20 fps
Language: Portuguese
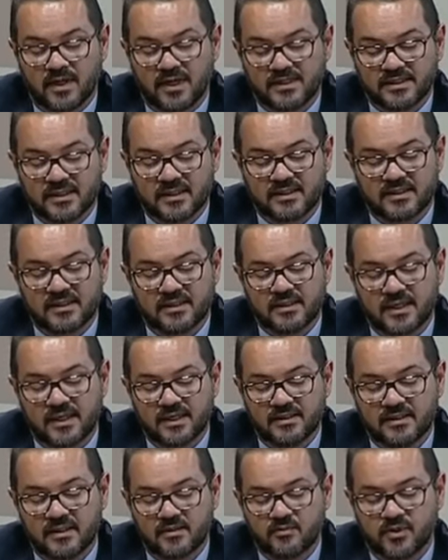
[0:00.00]
essa
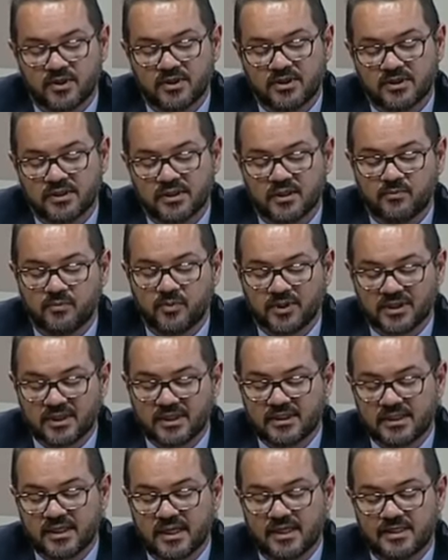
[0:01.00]
incidência pode ser
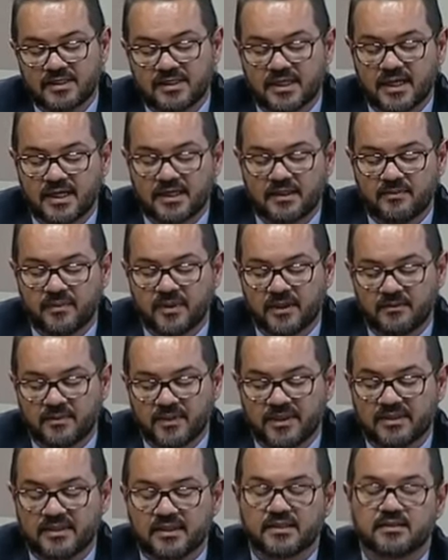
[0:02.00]
potencializada pela
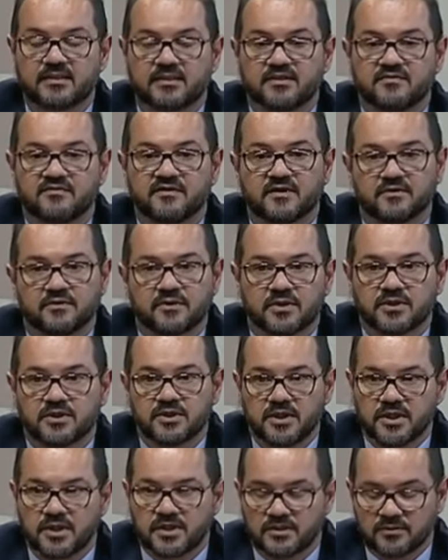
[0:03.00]
presença de fatores
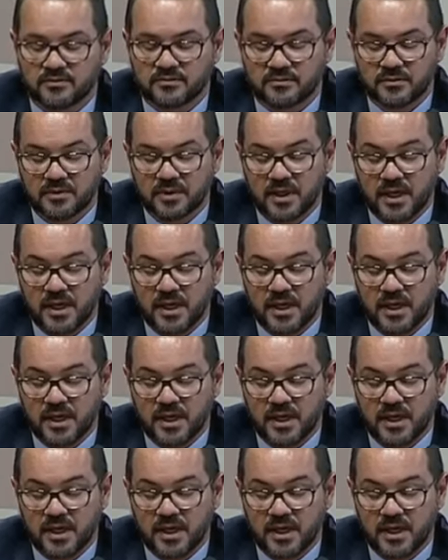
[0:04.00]
de risco.